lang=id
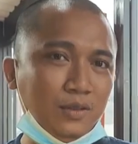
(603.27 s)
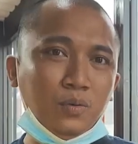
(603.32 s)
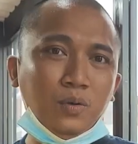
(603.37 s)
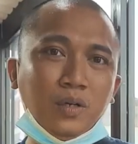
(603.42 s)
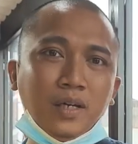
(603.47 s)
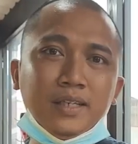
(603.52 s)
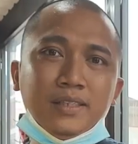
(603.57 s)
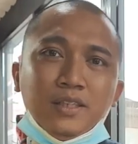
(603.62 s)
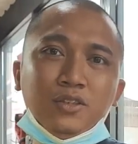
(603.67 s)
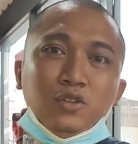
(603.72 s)
uh, eh,
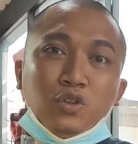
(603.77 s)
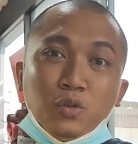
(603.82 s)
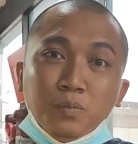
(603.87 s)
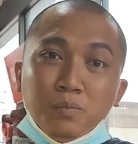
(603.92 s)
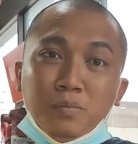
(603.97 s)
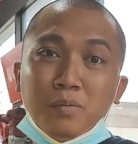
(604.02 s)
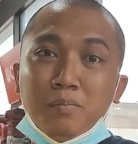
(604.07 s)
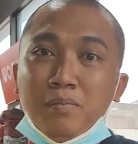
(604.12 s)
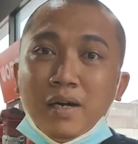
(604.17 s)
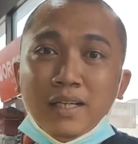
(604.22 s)
gue rasa
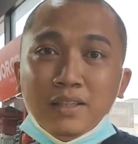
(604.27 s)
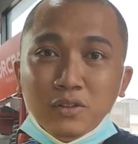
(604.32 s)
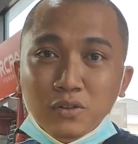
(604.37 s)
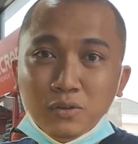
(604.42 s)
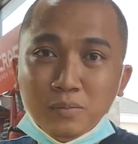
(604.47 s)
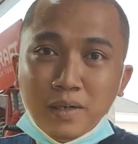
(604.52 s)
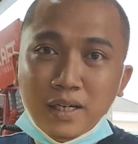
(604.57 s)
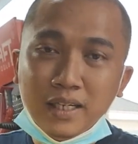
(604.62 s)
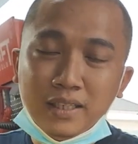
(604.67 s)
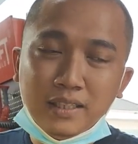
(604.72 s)
cukup
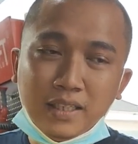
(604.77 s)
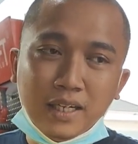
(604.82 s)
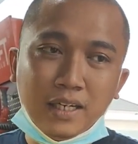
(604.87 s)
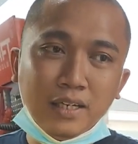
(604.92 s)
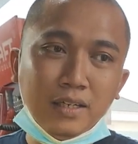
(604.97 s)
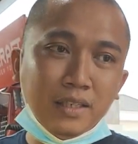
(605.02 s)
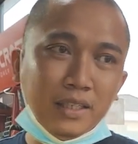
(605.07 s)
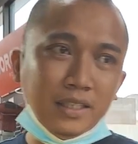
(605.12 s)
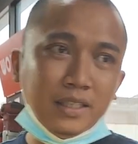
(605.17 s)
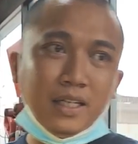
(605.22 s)
membantu banget
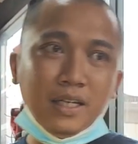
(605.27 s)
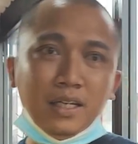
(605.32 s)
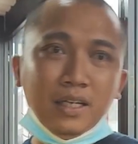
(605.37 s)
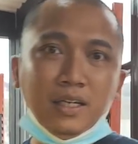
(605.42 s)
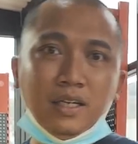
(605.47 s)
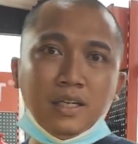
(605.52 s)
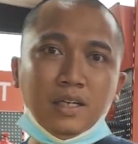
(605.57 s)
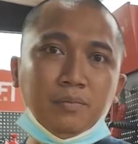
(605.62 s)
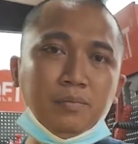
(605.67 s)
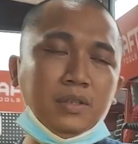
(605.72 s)
karena kita
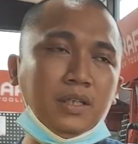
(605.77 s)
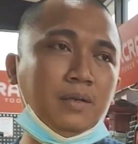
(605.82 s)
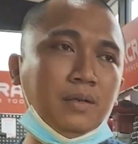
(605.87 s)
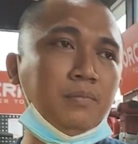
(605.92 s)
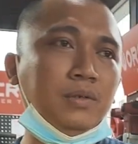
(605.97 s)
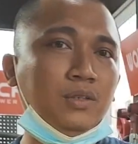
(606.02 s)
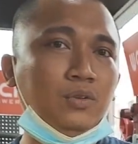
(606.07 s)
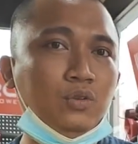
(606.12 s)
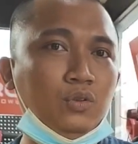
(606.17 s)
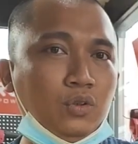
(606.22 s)
nggak
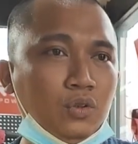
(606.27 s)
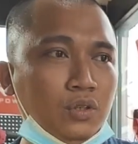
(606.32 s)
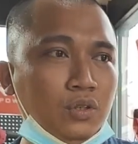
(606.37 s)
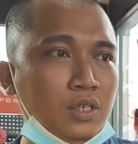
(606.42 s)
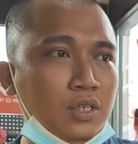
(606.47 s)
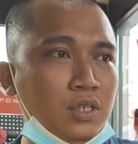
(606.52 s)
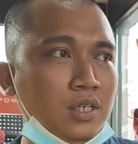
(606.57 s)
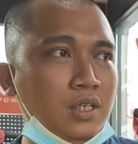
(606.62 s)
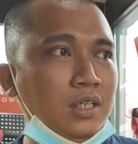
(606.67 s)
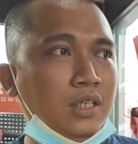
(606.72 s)
ribet-ribet untuk
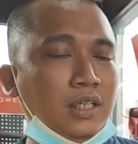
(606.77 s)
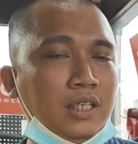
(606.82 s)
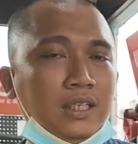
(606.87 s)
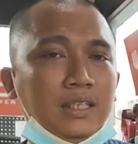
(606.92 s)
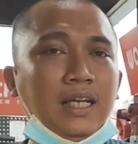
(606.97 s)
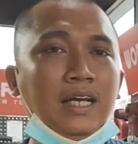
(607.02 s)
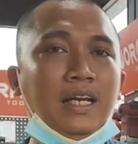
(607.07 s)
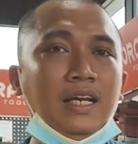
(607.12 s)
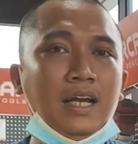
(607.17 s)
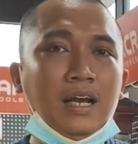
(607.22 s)

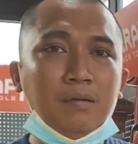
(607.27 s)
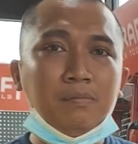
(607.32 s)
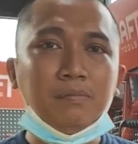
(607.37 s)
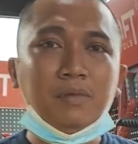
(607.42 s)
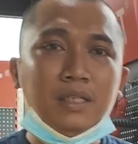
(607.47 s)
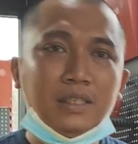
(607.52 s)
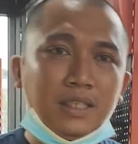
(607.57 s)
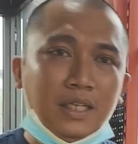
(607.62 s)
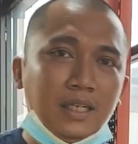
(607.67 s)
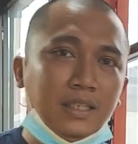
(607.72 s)
uh, tarik
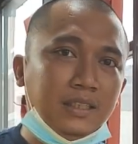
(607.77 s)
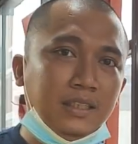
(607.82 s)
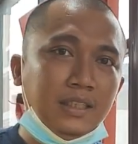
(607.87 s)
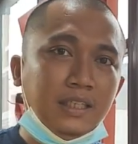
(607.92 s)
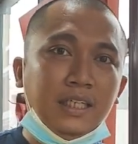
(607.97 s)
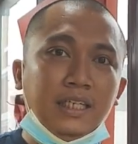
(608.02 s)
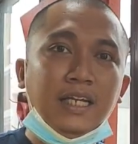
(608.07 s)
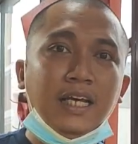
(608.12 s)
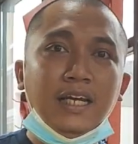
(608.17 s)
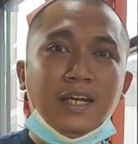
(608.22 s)
kabel sana
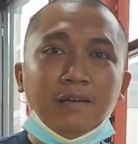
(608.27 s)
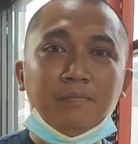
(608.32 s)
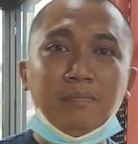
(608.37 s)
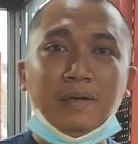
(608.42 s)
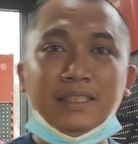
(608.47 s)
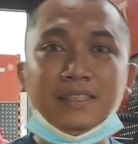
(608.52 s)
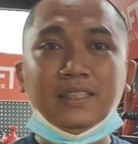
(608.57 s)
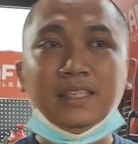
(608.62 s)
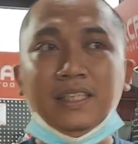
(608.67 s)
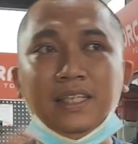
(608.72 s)
sini dan yang
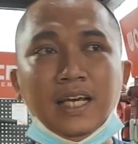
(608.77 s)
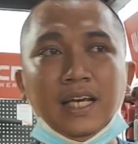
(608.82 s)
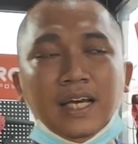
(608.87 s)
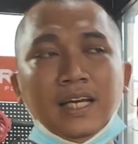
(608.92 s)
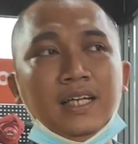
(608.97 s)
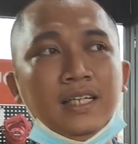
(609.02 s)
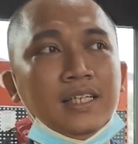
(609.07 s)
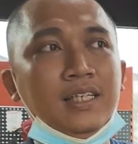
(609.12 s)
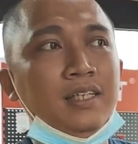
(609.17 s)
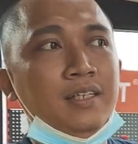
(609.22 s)

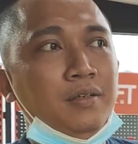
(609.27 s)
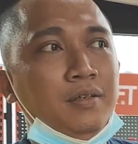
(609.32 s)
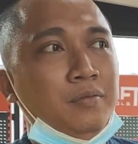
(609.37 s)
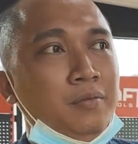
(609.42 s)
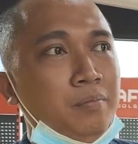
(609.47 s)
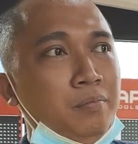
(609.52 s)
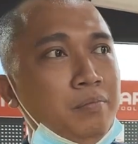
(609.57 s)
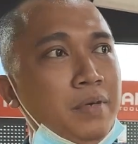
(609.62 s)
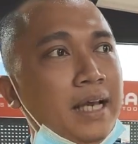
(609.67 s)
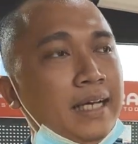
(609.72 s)
pastinya
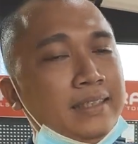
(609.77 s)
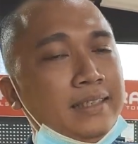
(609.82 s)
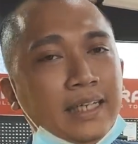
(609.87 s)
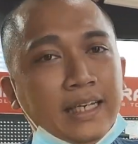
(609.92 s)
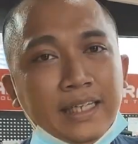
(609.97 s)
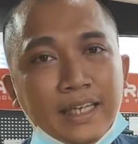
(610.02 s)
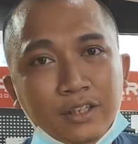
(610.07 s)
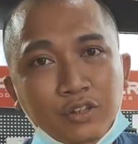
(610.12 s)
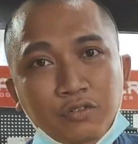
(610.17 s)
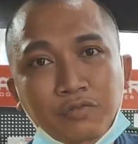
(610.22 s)

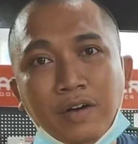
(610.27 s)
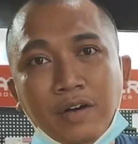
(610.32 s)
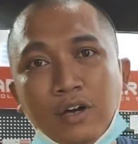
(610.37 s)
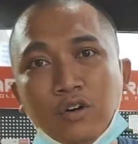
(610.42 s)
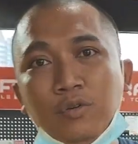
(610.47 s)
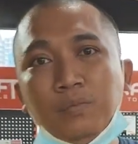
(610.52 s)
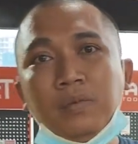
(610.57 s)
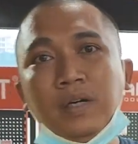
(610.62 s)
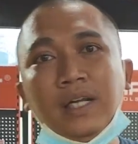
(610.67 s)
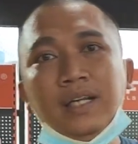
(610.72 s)
Biasanya itu
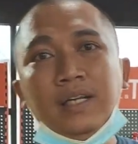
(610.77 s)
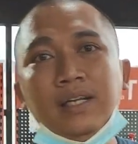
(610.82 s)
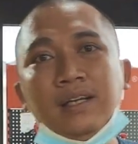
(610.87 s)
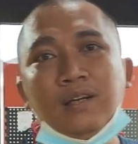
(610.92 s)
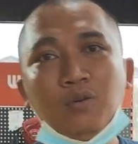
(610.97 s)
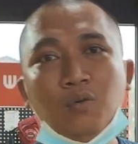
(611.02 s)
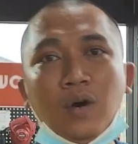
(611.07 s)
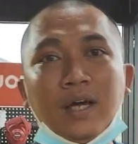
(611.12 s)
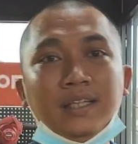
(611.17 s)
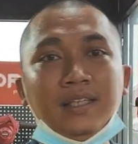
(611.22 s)
vacuum cleaner
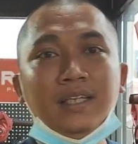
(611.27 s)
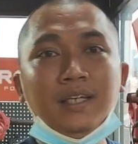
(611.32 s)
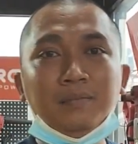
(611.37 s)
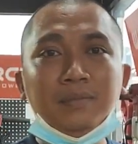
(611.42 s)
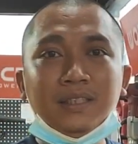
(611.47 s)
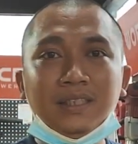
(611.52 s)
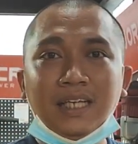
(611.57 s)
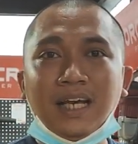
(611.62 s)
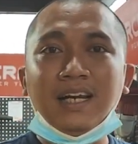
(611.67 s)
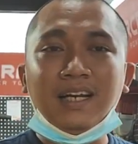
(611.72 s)
wattnya
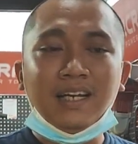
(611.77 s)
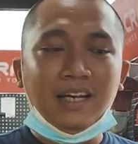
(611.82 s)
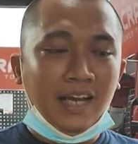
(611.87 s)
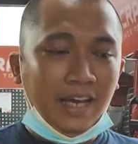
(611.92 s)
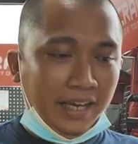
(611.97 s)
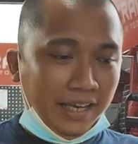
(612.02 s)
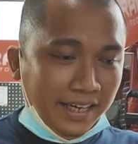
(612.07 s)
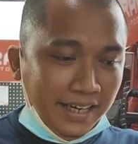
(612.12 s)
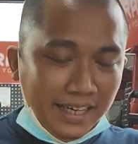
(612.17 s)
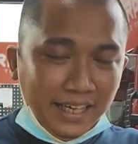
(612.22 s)
besar.
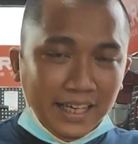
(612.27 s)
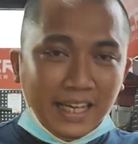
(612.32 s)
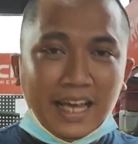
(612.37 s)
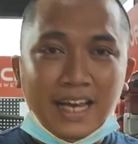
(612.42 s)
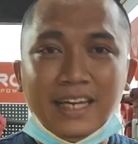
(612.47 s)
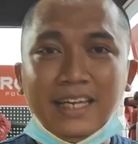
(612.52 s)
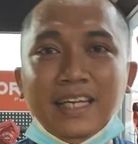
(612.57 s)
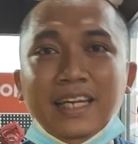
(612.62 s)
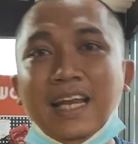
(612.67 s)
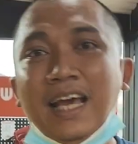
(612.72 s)
Nah, ini
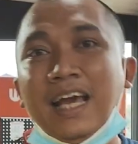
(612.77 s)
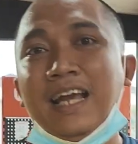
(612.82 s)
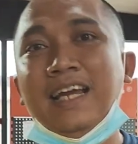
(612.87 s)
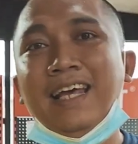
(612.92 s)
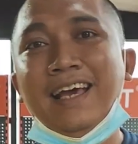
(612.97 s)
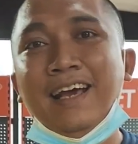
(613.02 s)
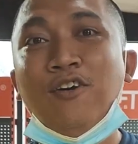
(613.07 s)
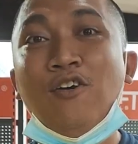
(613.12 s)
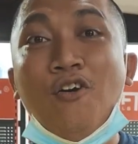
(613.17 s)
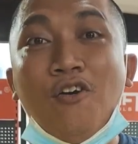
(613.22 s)
kali ini
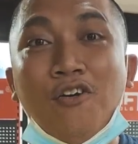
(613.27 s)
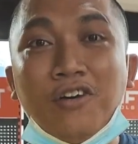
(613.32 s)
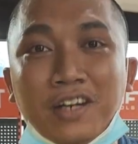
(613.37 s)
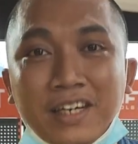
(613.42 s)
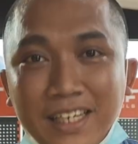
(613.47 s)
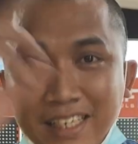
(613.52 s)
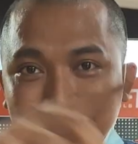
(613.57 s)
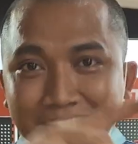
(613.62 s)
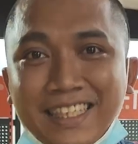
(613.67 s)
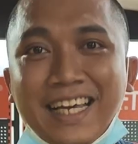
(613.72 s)
ada yang
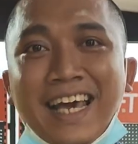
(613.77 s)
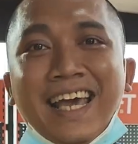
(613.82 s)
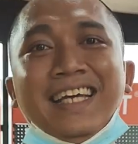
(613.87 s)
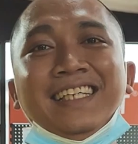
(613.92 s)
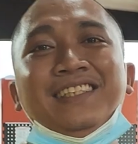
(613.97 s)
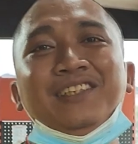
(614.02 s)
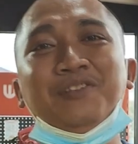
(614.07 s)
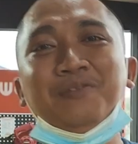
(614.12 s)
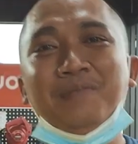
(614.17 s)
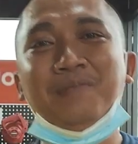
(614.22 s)
cordless
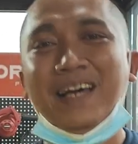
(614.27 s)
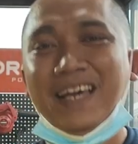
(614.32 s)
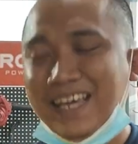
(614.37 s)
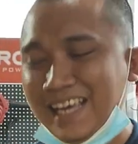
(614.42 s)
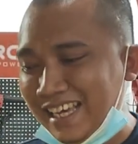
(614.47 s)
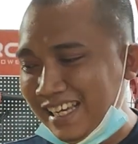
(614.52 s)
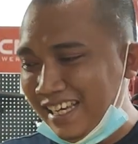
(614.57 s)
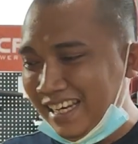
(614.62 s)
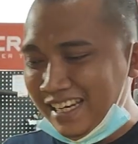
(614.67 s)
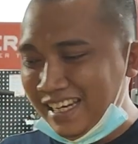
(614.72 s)
guys. Lu
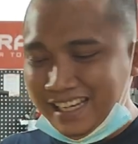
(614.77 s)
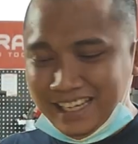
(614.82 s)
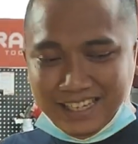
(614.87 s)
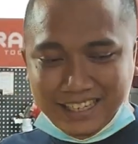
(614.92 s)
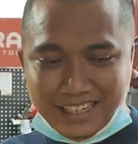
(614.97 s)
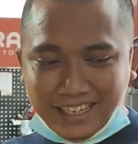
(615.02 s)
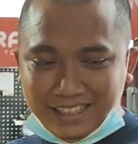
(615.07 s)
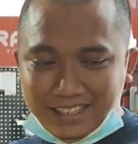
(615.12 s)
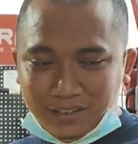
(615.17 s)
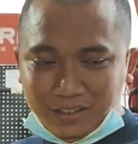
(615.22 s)
bayangin ya.
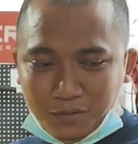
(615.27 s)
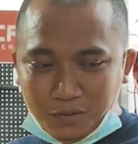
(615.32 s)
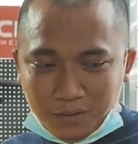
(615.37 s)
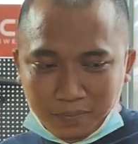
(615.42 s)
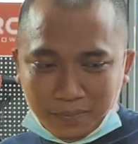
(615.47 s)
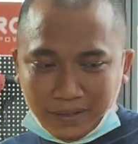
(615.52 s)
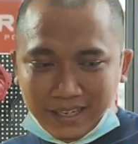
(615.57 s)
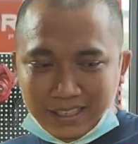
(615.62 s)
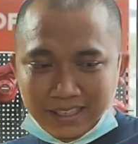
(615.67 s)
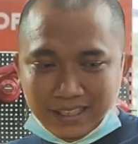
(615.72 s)
Nanti
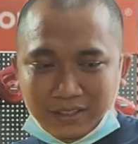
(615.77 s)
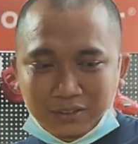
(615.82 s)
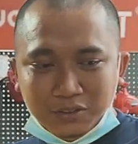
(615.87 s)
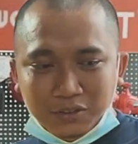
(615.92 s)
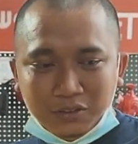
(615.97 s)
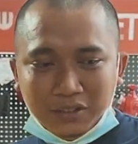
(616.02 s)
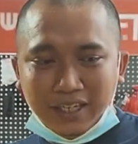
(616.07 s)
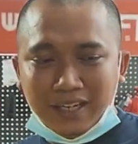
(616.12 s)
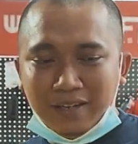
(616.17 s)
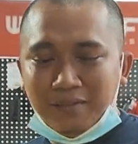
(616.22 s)
gue pengen
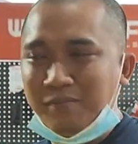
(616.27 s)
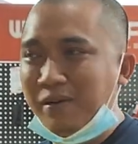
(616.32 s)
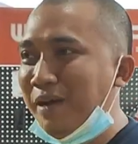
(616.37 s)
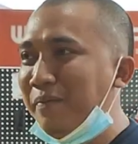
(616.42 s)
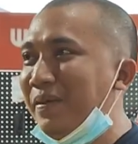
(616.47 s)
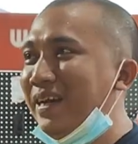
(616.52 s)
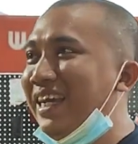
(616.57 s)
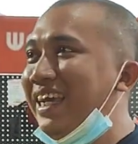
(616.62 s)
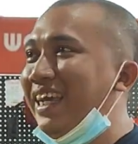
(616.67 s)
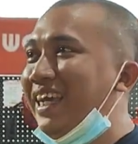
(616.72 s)
tahu juga.
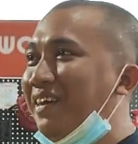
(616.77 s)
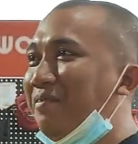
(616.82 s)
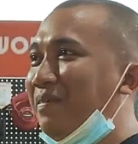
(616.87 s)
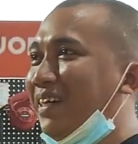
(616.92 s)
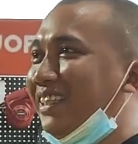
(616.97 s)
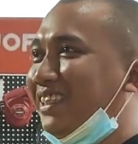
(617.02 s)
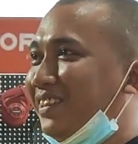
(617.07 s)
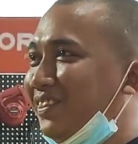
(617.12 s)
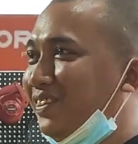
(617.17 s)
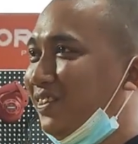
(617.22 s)
Berapa nih,
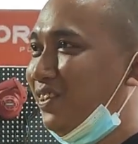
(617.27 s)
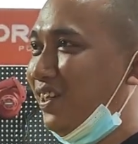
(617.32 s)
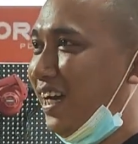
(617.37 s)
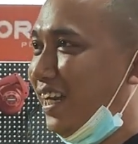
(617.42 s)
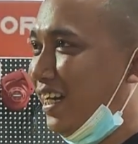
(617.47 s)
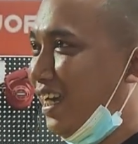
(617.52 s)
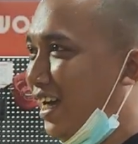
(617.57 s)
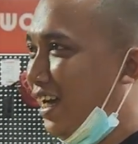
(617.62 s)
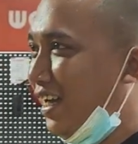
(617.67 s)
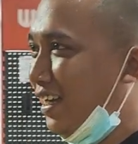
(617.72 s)
Mas, untuk
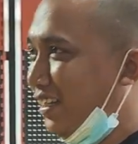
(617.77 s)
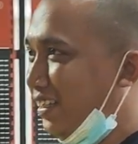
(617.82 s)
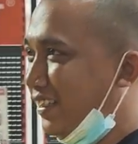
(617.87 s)
1 harga?